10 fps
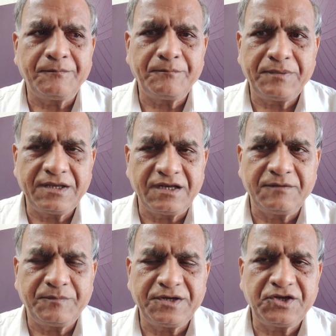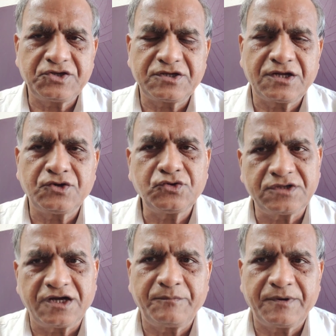ఎంపీని పిటిషనర్ను
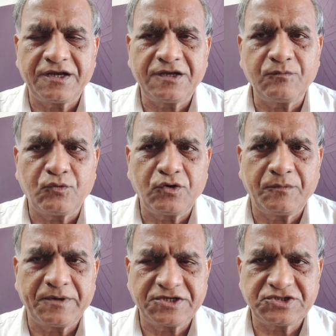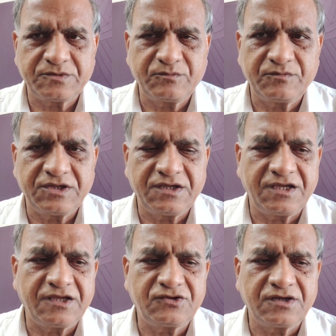థర్డ్ పార్టీ మూడో పక్షం ఈ
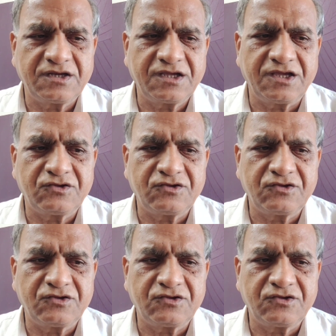కేసు అంటే